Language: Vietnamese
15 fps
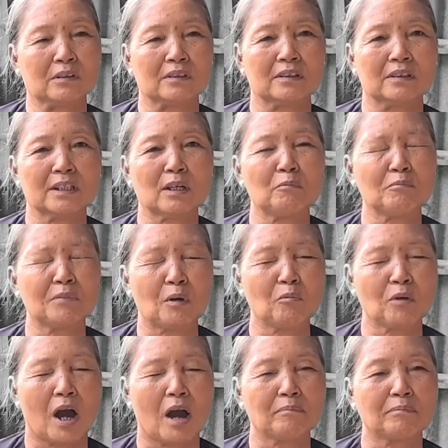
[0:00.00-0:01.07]
rồi sắm
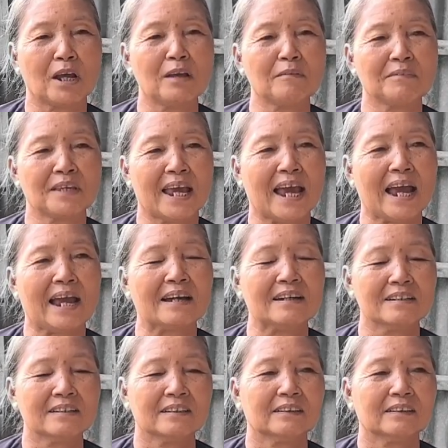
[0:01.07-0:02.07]
ông cọp để nhà.